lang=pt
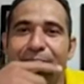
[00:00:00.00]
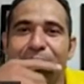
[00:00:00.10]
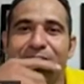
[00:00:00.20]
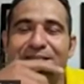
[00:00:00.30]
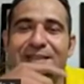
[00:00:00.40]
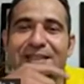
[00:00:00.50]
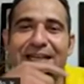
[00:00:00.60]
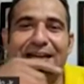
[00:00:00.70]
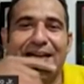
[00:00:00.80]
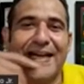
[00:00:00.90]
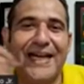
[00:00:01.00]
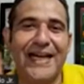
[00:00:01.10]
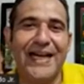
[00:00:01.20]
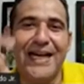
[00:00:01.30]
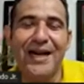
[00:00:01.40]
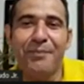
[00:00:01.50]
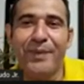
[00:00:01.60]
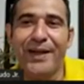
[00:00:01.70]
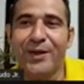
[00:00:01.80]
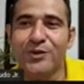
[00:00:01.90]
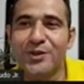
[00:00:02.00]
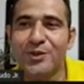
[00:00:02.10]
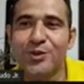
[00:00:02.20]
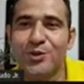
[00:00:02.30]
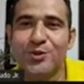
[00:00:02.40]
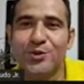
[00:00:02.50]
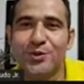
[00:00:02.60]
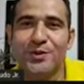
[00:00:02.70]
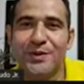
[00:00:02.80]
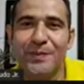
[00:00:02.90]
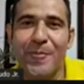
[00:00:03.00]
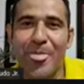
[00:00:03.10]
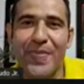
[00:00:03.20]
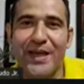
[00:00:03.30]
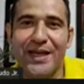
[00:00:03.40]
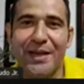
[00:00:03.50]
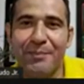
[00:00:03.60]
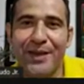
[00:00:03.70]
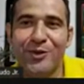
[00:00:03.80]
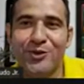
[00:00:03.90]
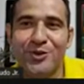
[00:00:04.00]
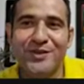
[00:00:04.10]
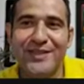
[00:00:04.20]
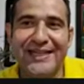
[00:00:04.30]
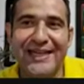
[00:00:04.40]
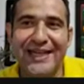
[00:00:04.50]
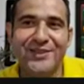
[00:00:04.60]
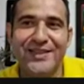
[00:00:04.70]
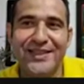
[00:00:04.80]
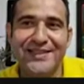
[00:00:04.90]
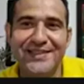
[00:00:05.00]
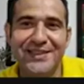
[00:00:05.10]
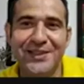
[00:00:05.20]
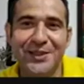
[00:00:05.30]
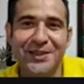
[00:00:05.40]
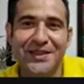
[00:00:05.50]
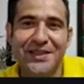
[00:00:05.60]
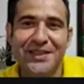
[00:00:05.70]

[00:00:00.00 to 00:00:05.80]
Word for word: pergunta, no Brasil que ainda demorou um pouco mais para se desenvolver. A pergunta do Zé Carlos era assim, ó.